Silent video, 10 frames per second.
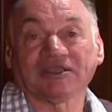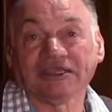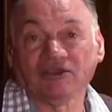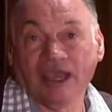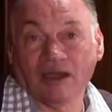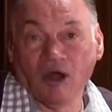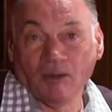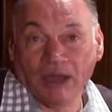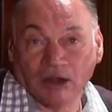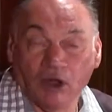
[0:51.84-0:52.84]

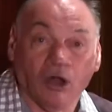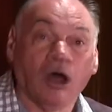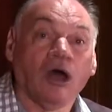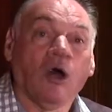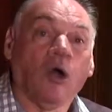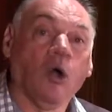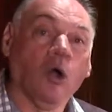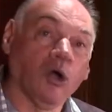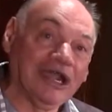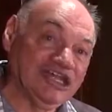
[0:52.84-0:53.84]
particulièrement par leur
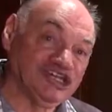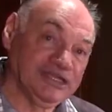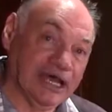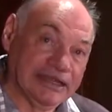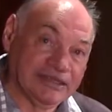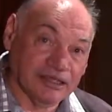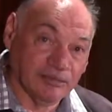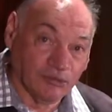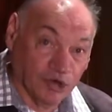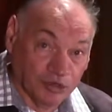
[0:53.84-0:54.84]
originalité
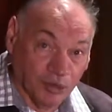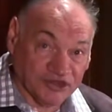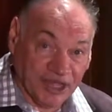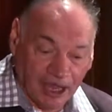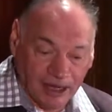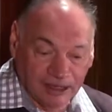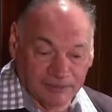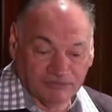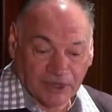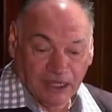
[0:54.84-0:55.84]

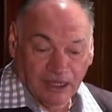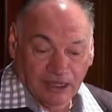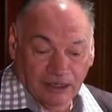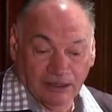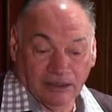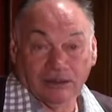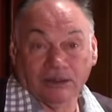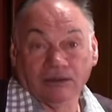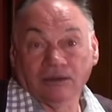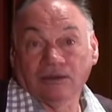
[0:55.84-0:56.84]
monumentale,
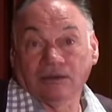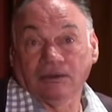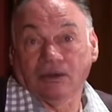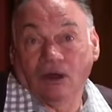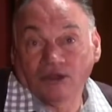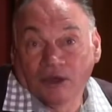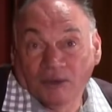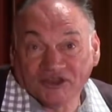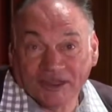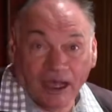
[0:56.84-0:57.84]
euh,
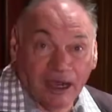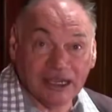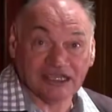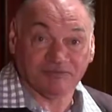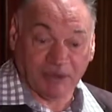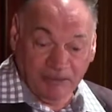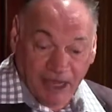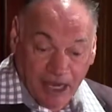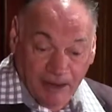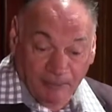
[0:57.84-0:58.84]
ornementales
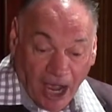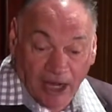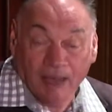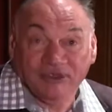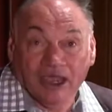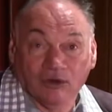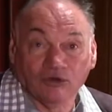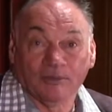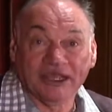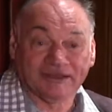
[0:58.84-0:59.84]
exprimées par la pierre
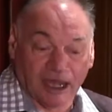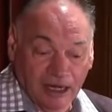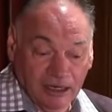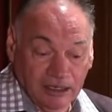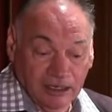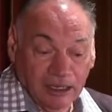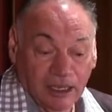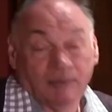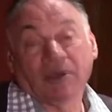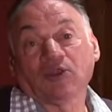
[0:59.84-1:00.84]
ou le métal,
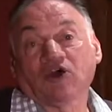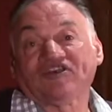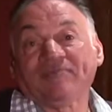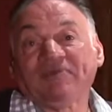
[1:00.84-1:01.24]
par leurs